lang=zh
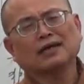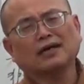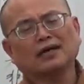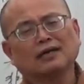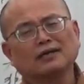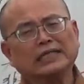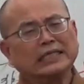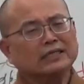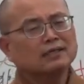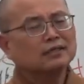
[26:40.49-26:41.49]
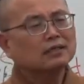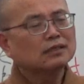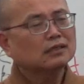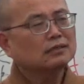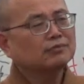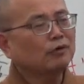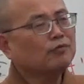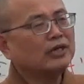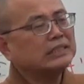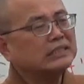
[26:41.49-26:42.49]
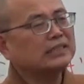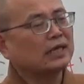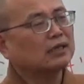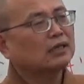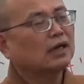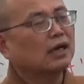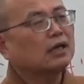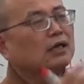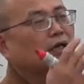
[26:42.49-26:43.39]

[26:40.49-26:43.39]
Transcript: 啊，那佛法是讲啊